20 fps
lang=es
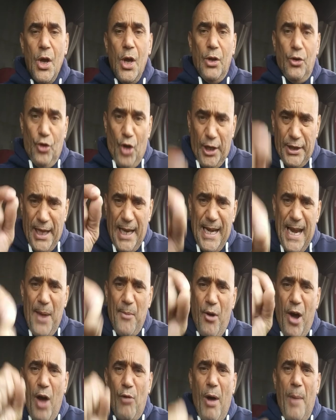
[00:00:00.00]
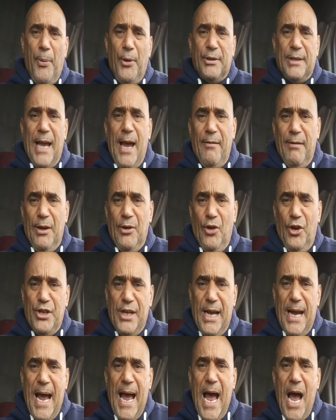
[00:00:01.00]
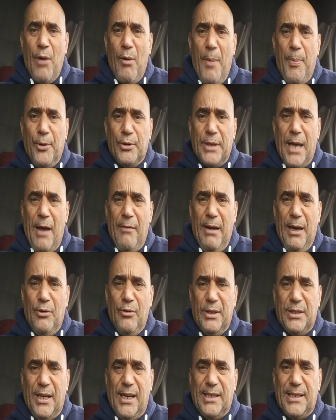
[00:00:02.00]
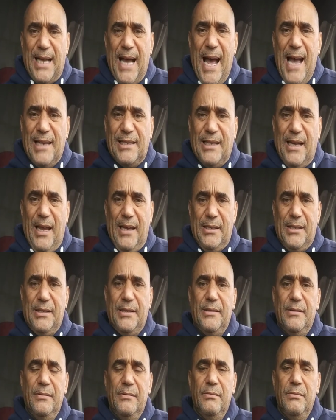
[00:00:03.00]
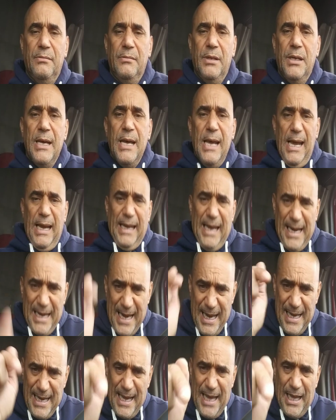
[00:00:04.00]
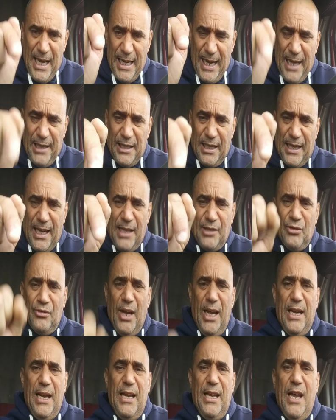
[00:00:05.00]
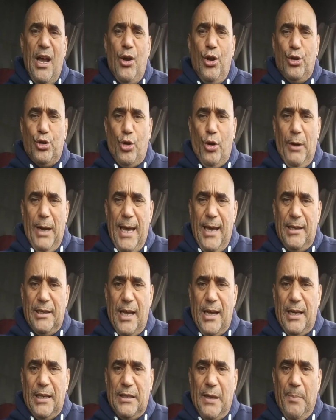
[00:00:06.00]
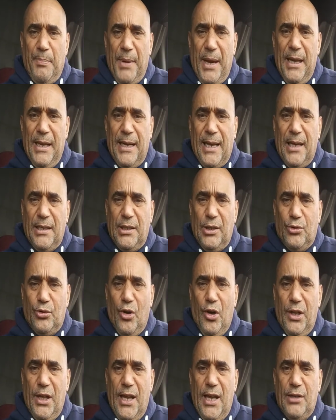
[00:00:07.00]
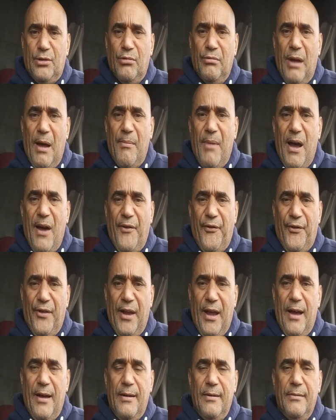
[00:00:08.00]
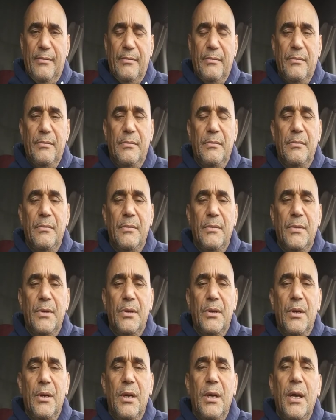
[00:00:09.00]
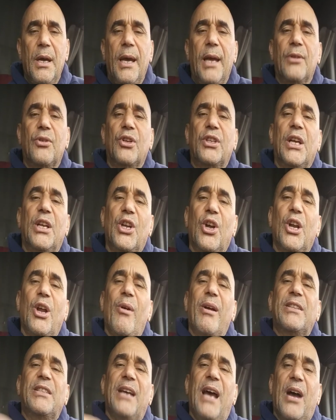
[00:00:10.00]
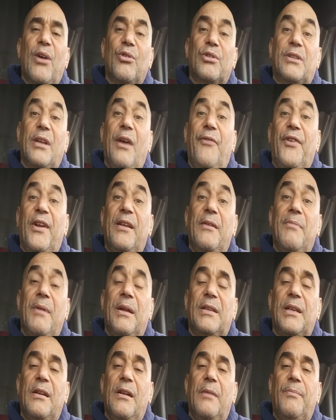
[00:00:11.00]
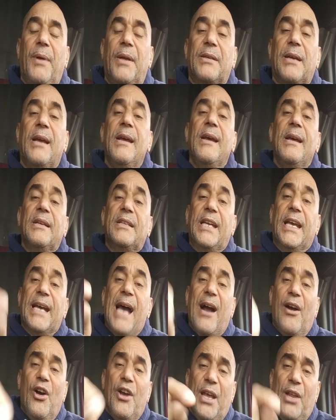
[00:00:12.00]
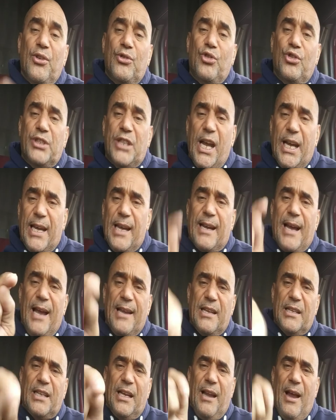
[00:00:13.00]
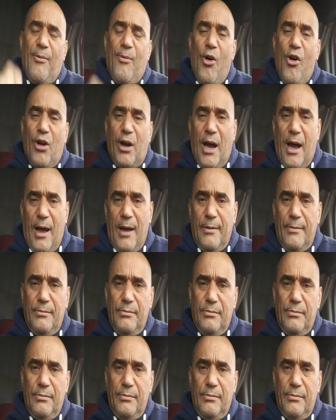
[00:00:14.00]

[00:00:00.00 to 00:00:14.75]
No tenemos agua potable, no llega agua potable a nuestras casas. La energía eléctrica es una energía obsoleta que se pierde casi todo y es una mafia. Entonces yo le voy a decir algo a usted, Freddy Martínez Pachá. Siga cogiendo su cheque y cállese la boca.